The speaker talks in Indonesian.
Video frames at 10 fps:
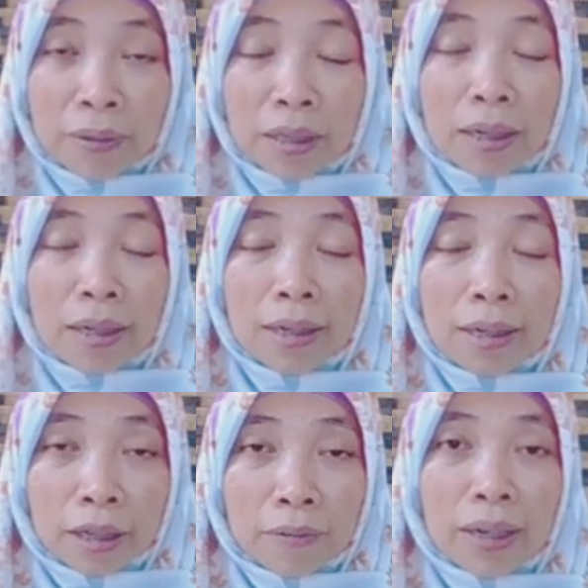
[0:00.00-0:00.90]

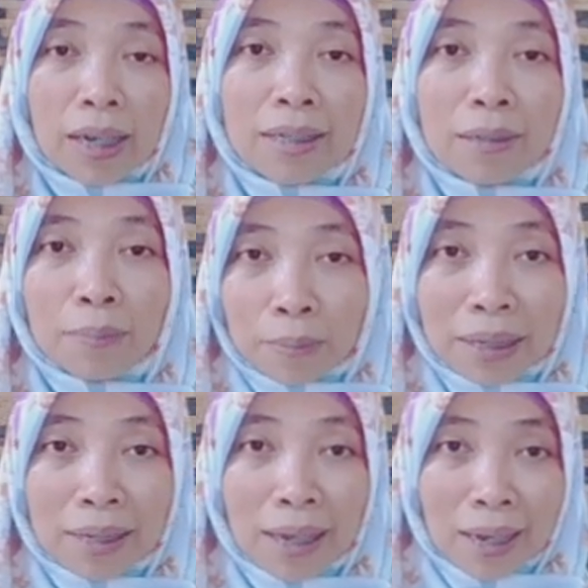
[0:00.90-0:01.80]
teridentifikasi
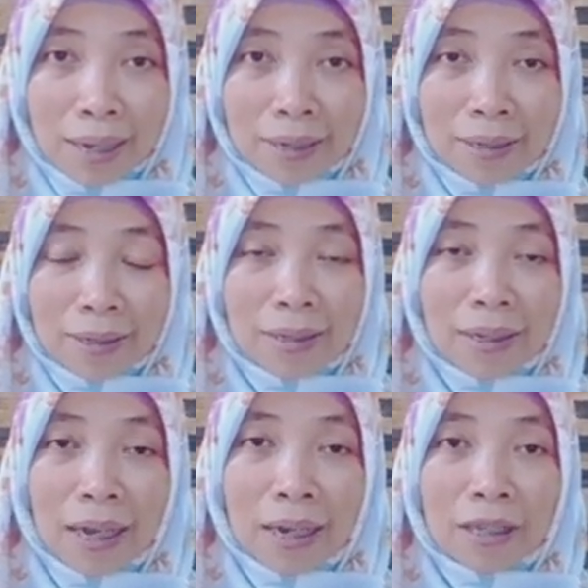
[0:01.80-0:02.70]
permasalahan,
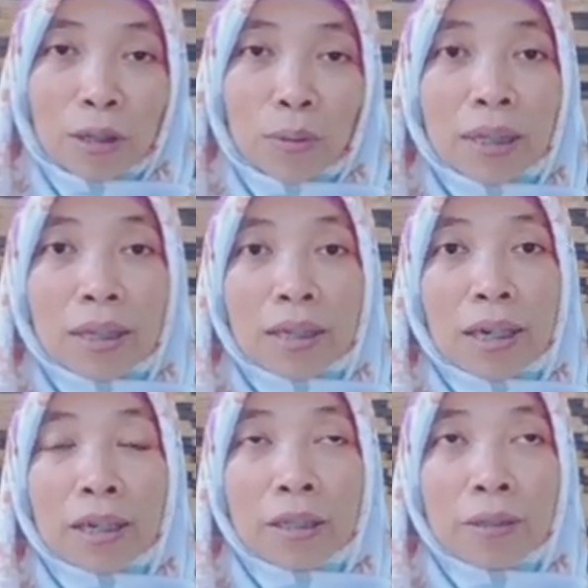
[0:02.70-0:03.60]
artinya sudah
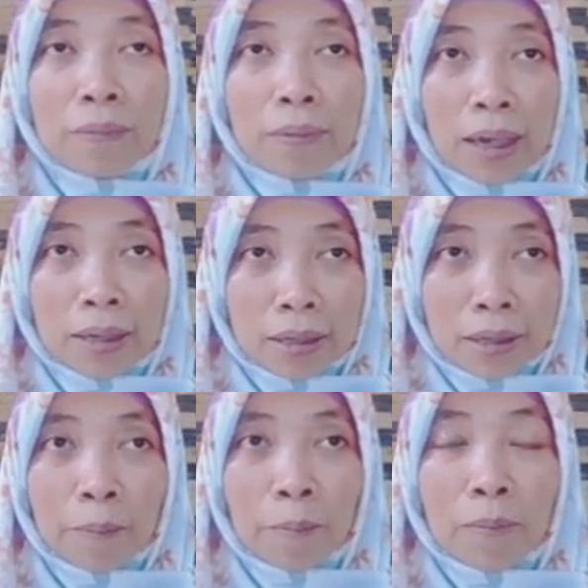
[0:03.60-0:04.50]

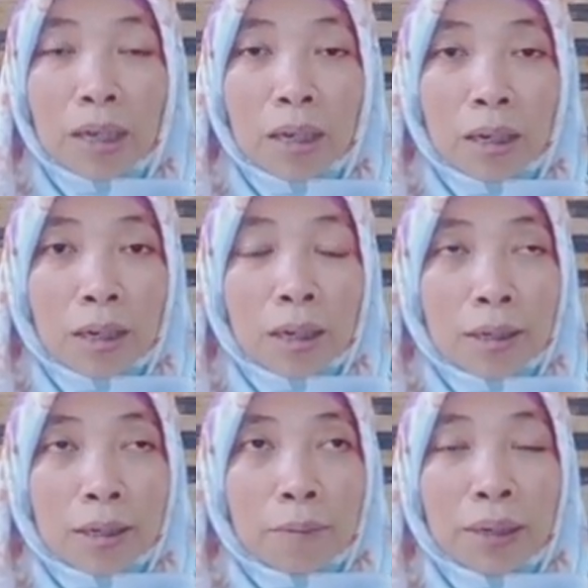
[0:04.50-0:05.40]
teridentifikasi eh,
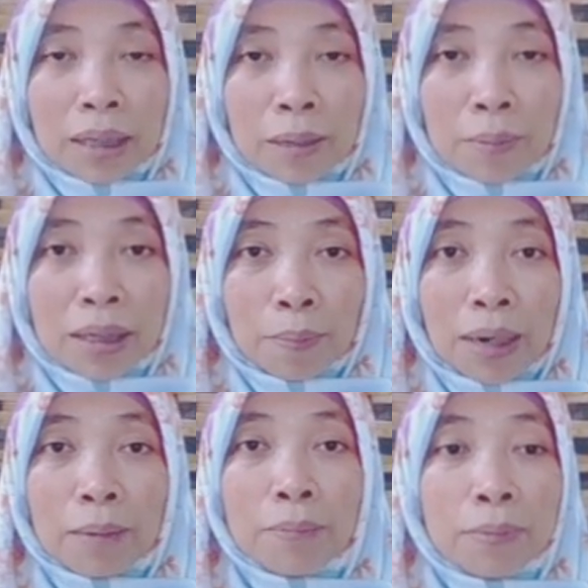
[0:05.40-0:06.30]
peta-peta uh,
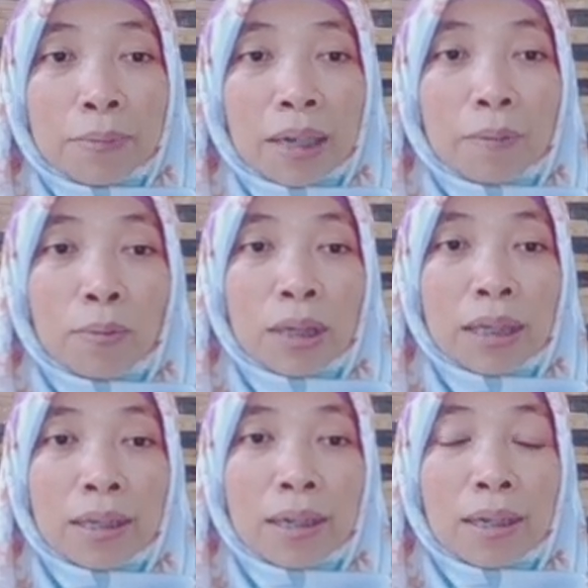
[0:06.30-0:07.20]
problem yang
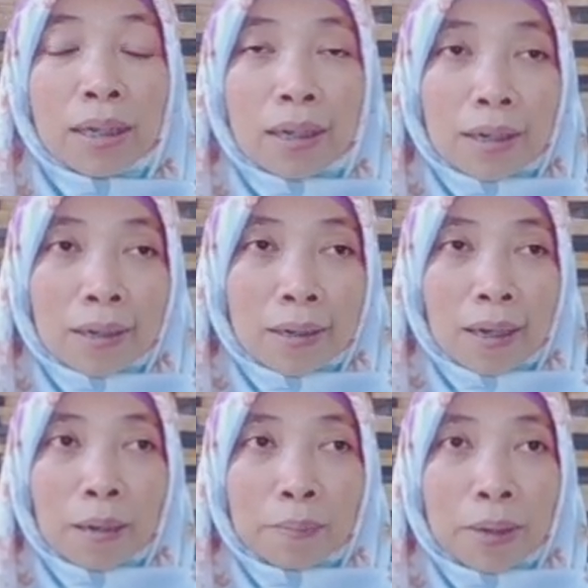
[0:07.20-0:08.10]
mungkin
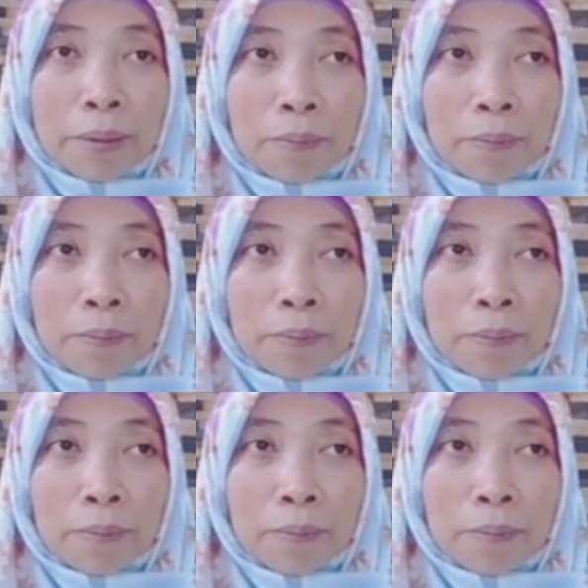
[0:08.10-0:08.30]
uh, apa